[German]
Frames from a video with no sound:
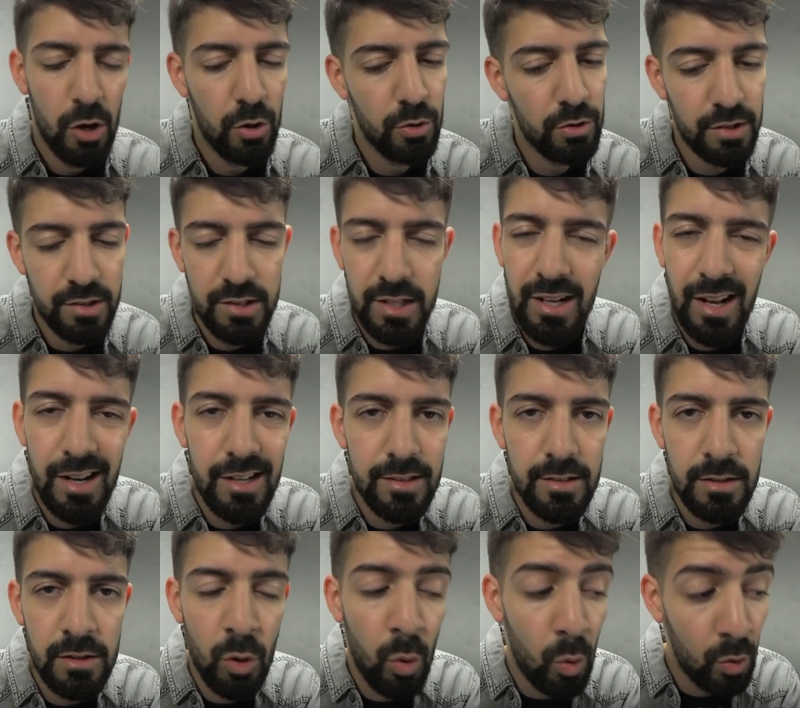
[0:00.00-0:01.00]
und das geht alles
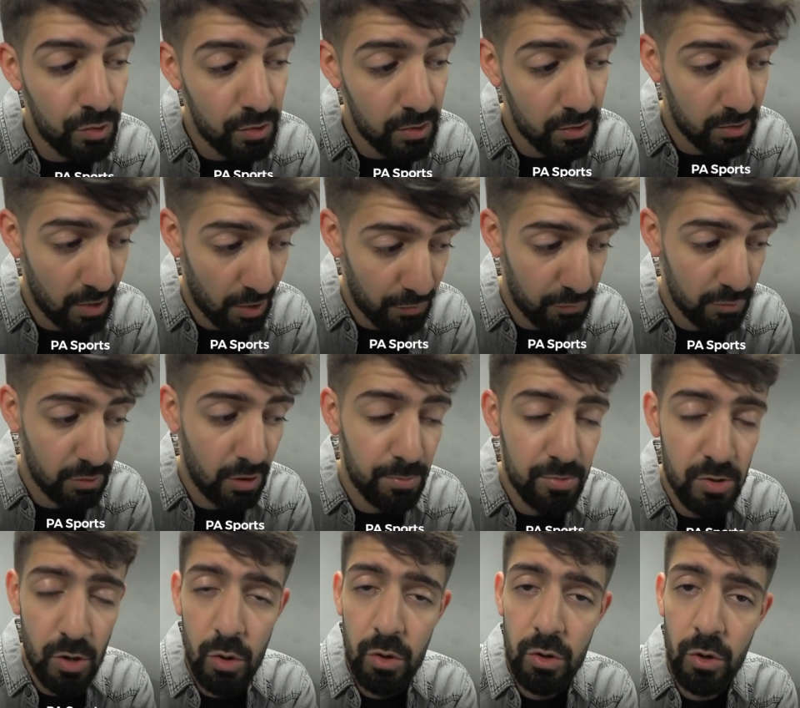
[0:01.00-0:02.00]
in die Hose, davon gab
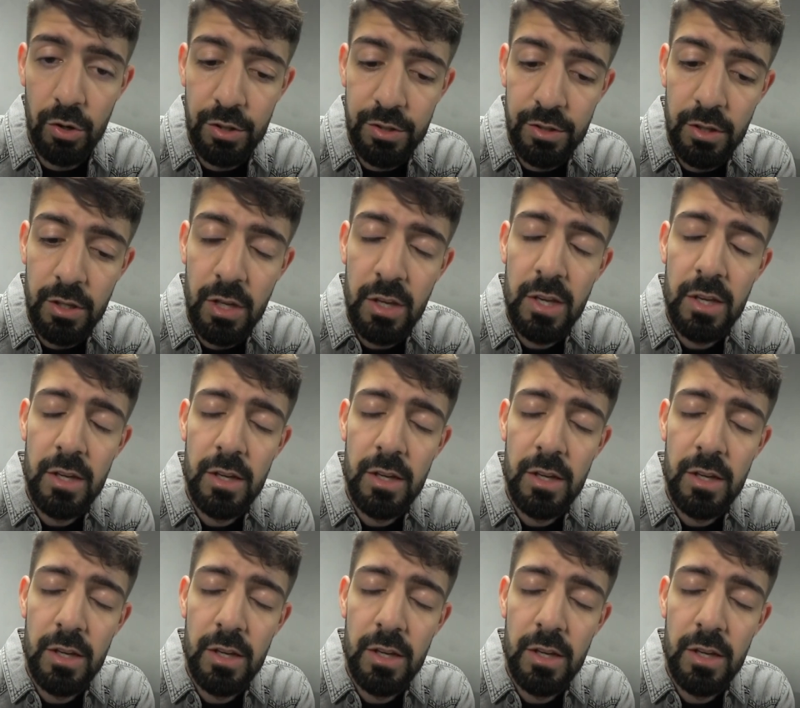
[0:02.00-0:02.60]
es auch Leute,